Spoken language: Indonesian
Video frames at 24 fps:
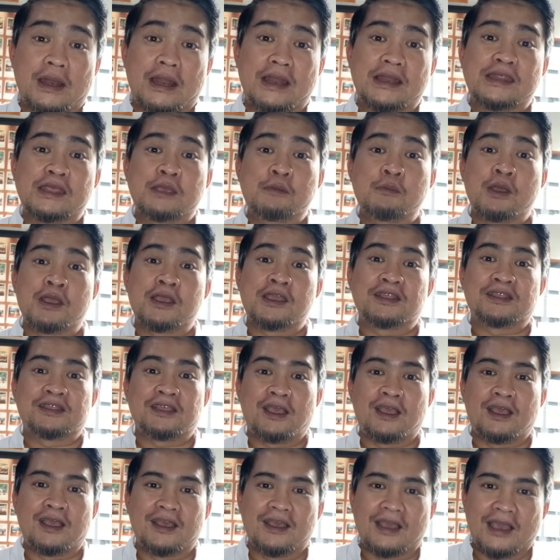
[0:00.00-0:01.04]
paradigma
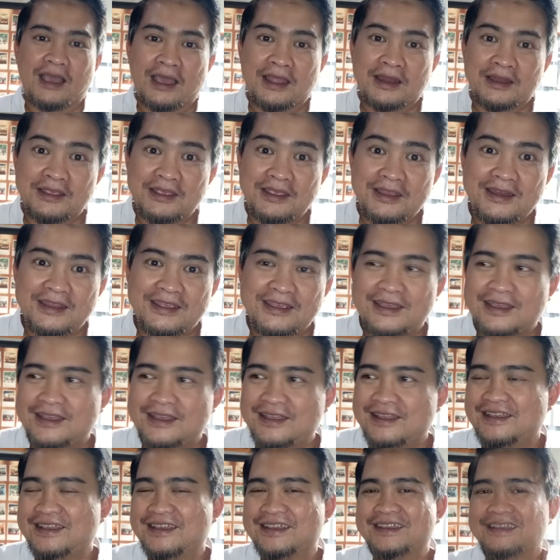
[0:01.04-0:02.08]
kita hari ini
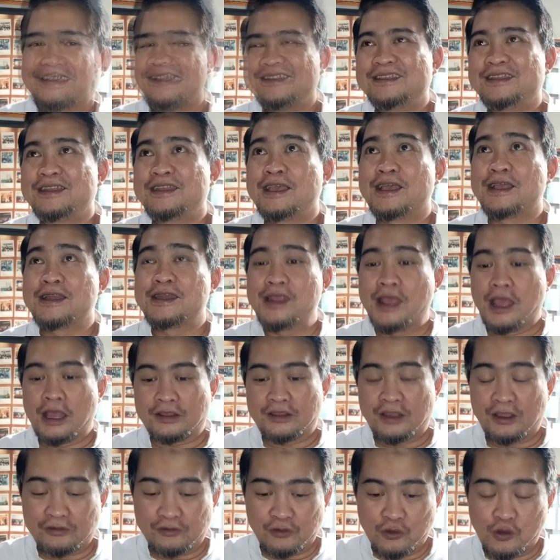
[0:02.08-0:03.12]
ya. Jadi yang di
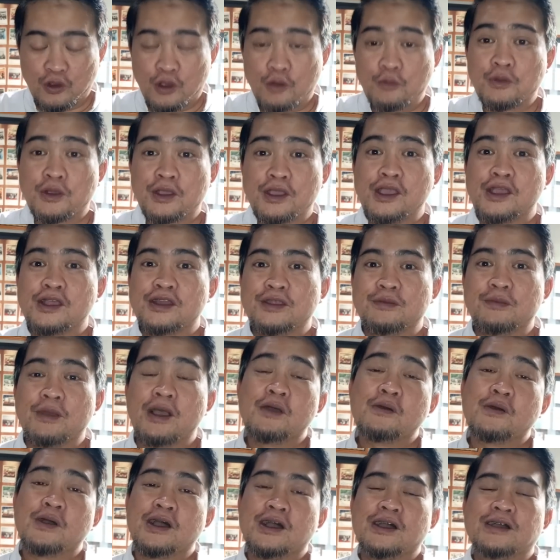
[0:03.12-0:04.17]
atas sungkem ke yang di
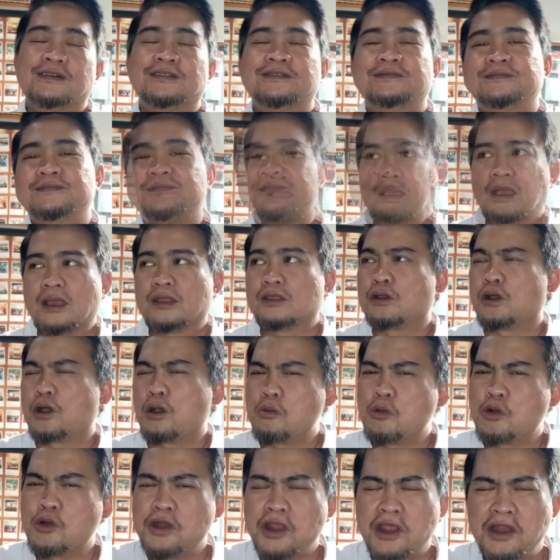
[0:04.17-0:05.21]
bawah atau
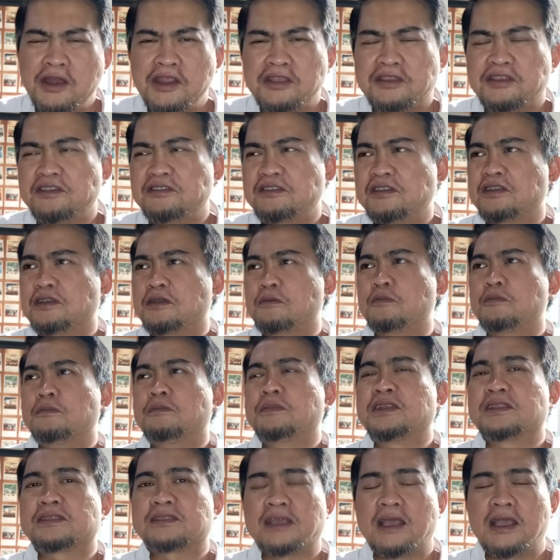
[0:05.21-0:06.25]
kemudian netizen
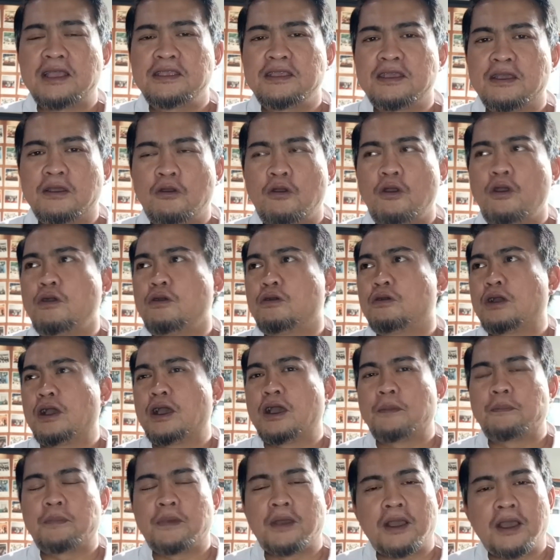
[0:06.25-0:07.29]
bertanya, oh
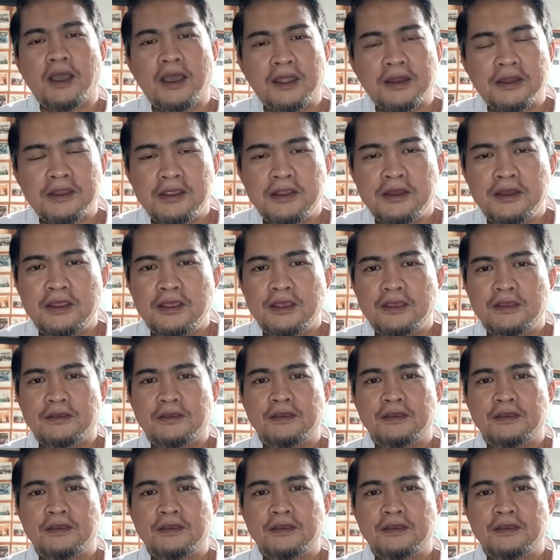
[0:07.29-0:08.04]
apakah hari ini